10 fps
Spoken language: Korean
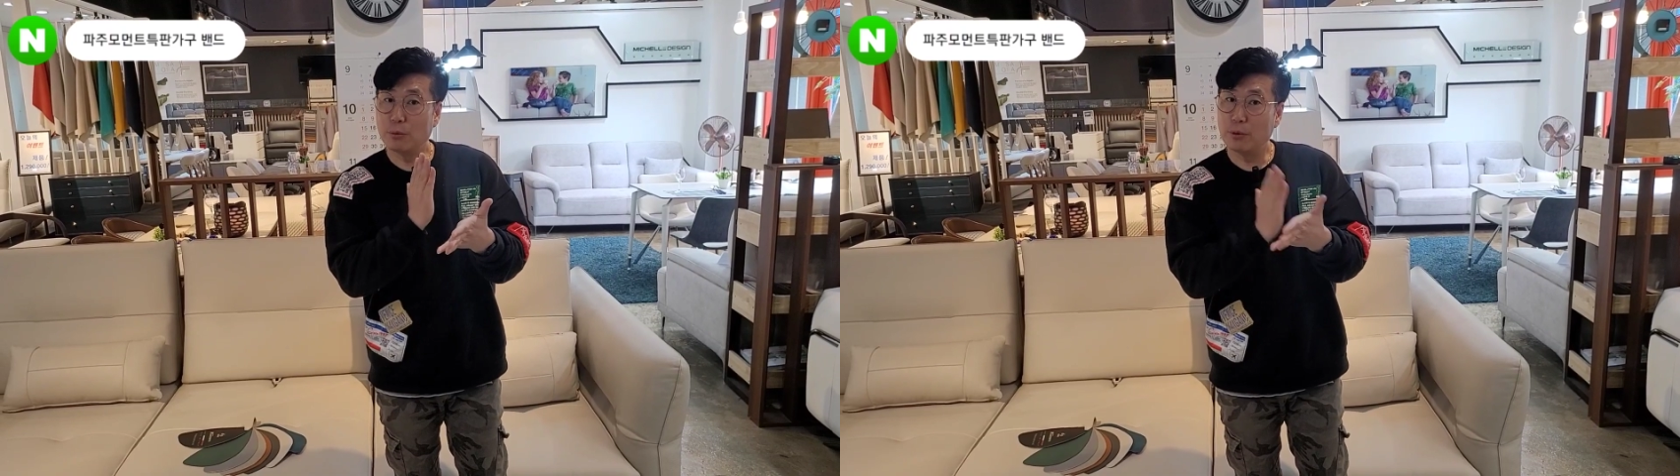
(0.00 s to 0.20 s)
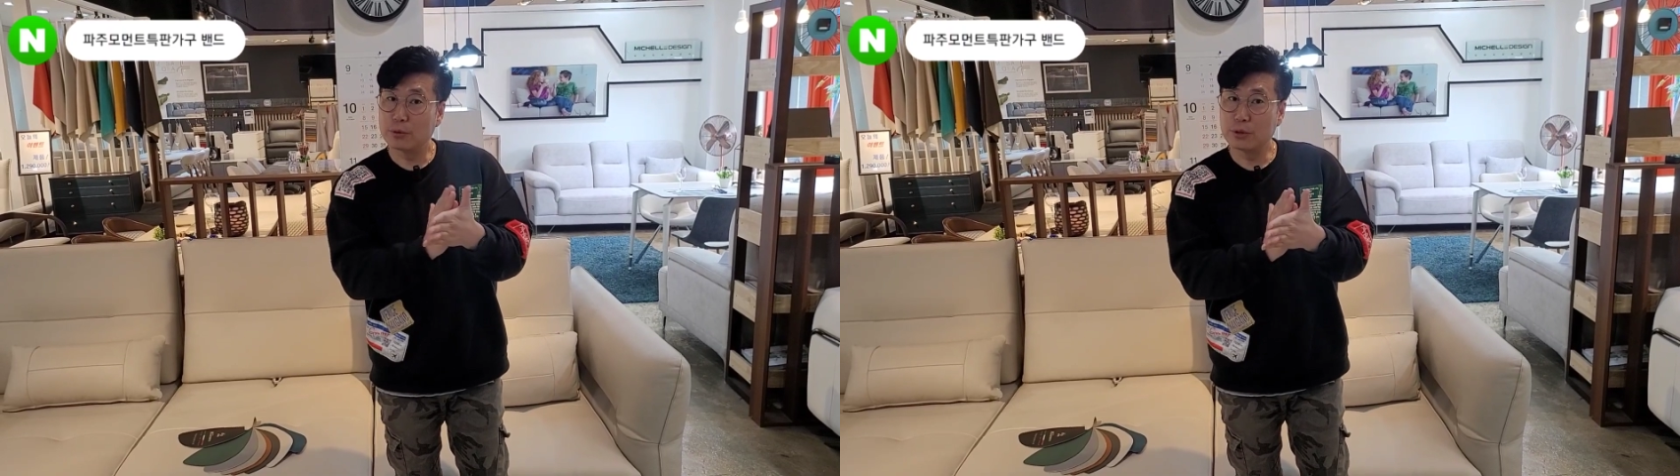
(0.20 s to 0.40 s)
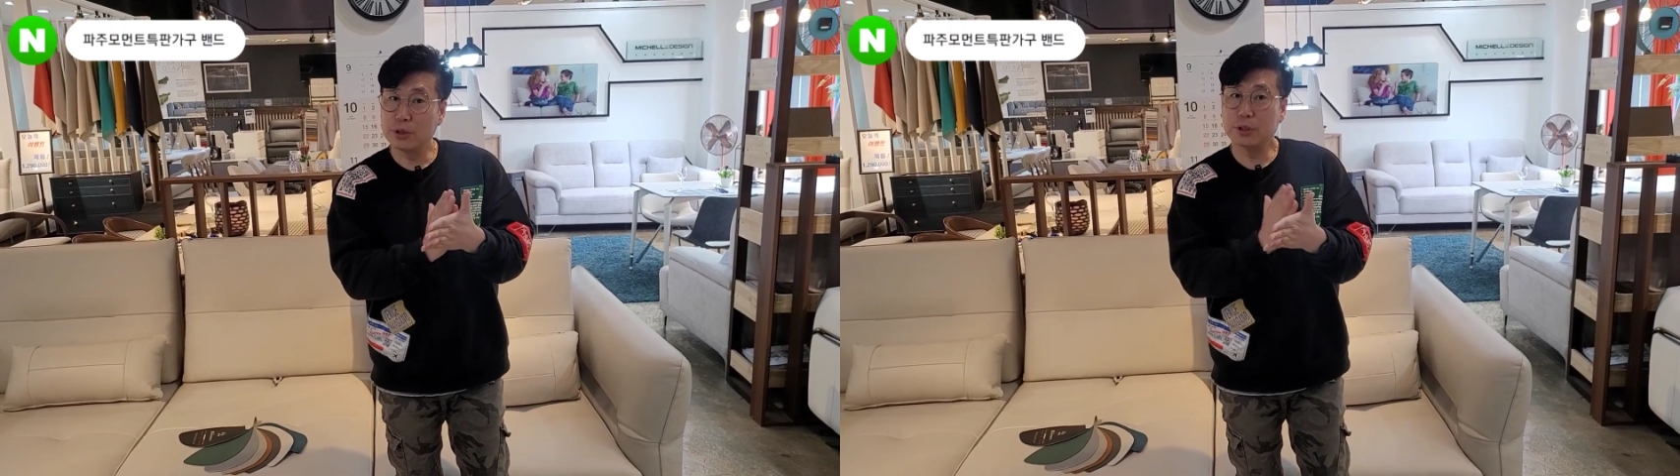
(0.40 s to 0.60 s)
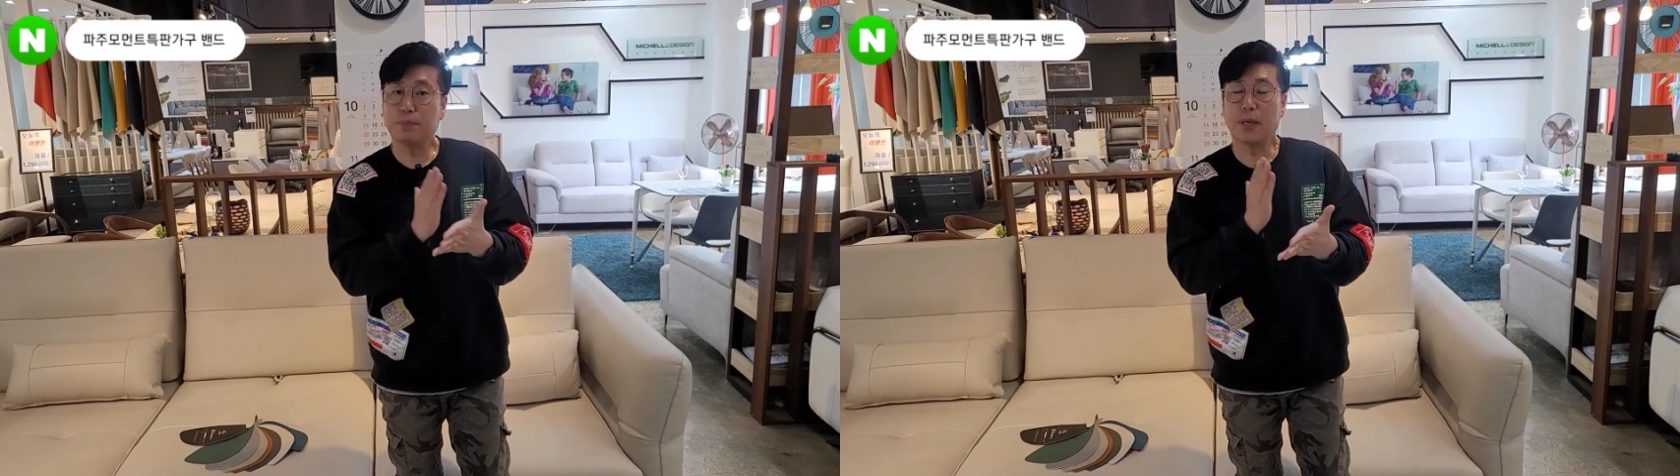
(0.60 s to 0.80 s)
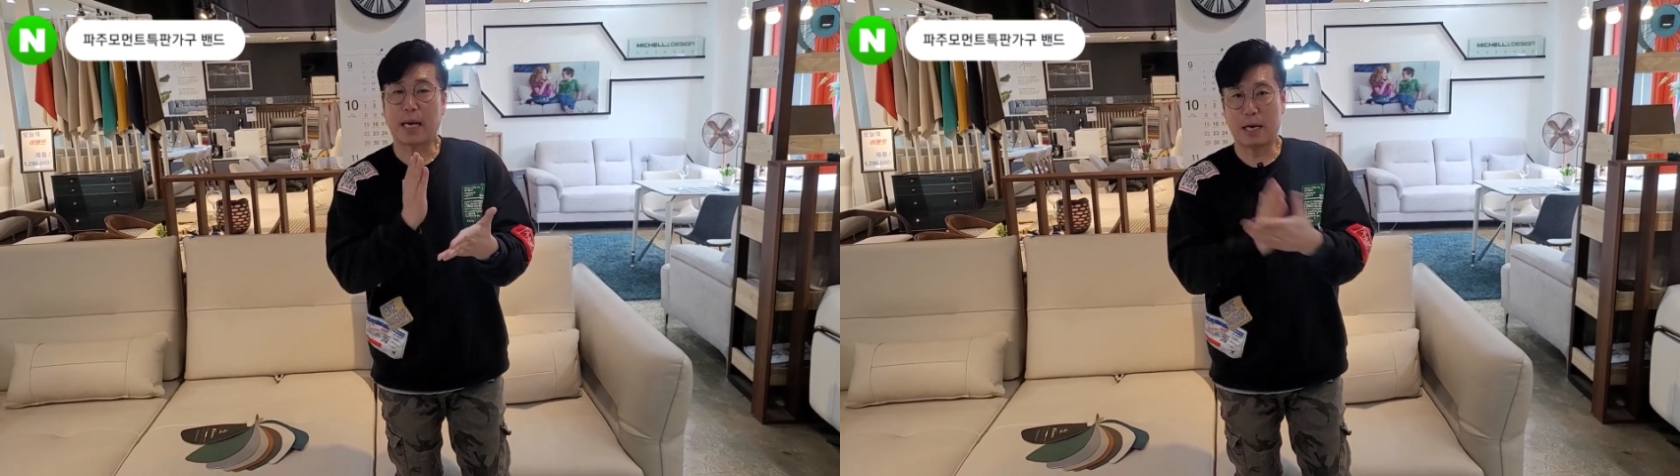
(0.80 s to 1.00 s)
모먼트
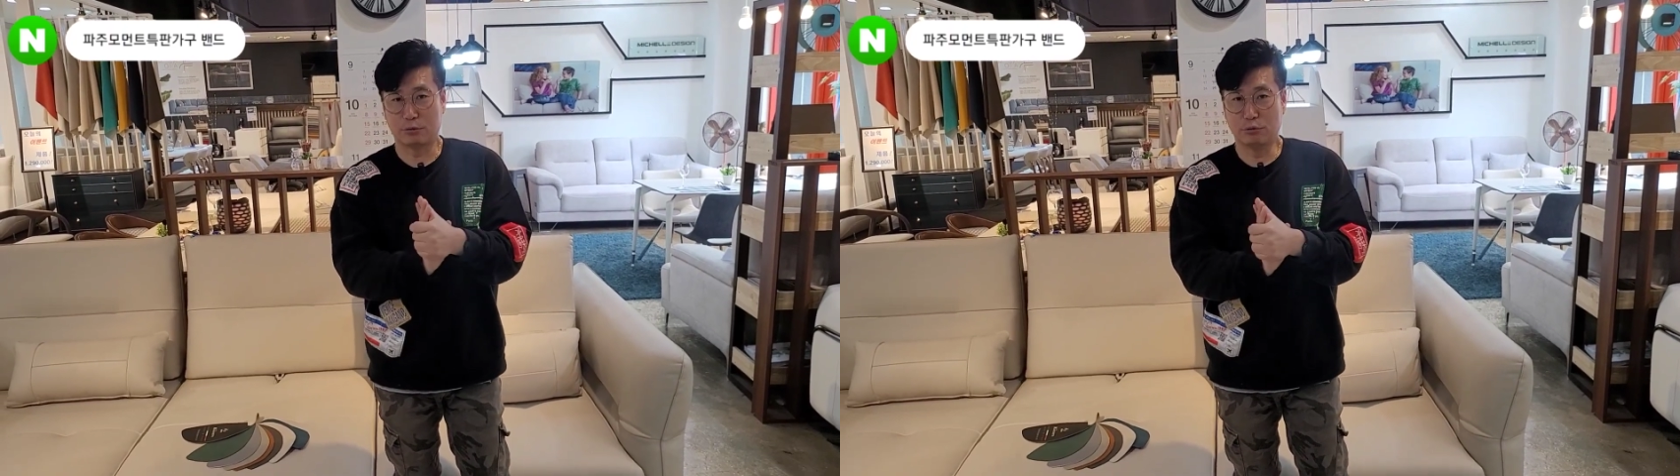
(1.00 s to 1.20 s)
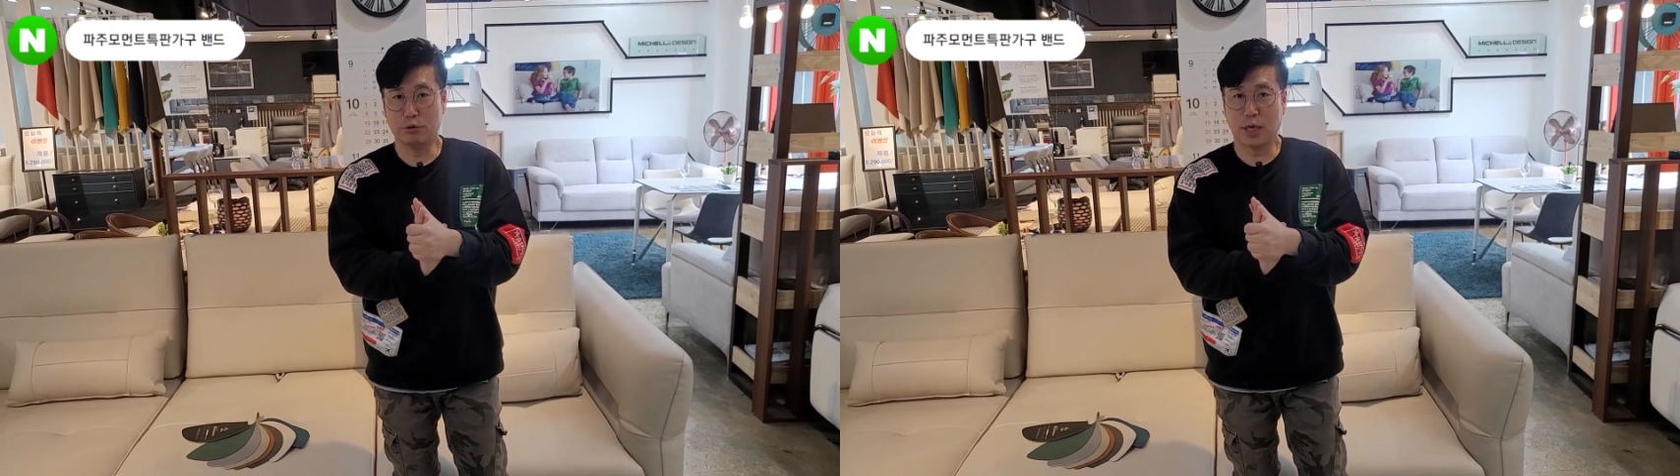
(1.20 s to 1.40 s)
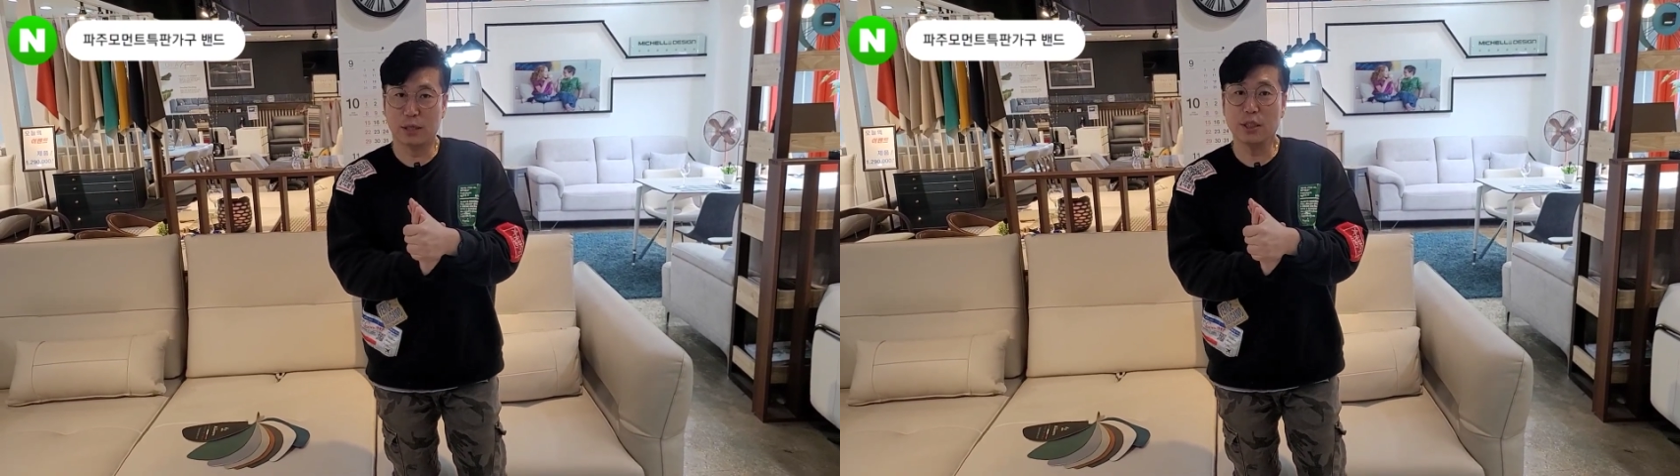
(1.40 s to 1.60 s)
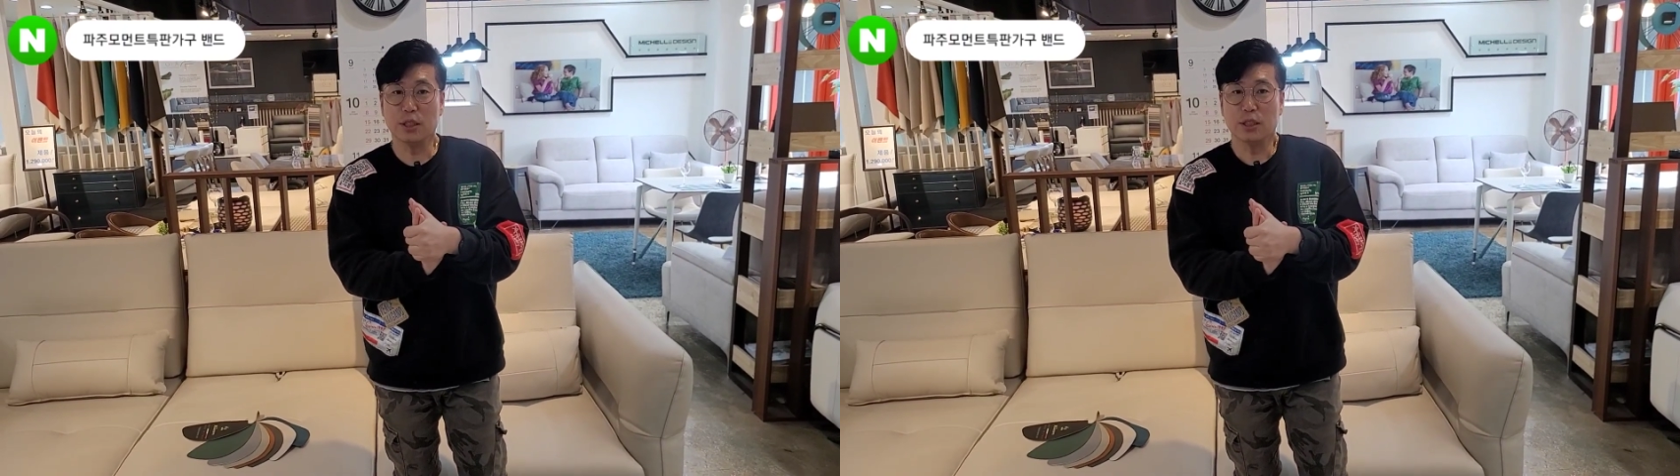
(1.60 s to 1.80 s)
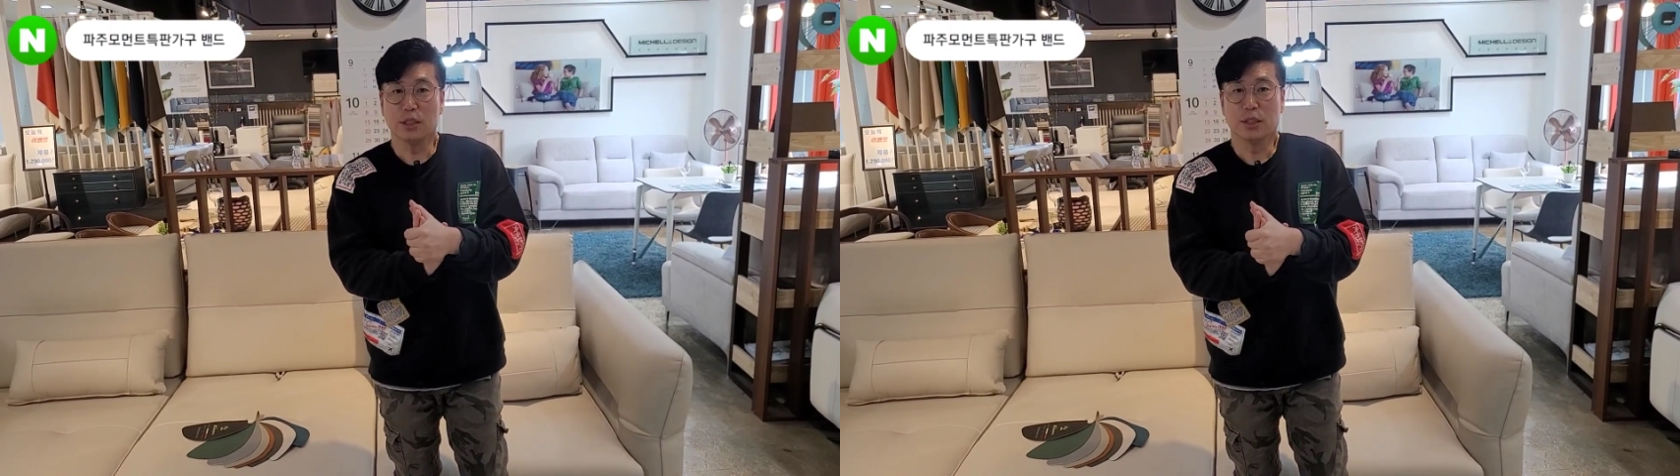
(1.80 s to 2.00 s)
투판 가구라는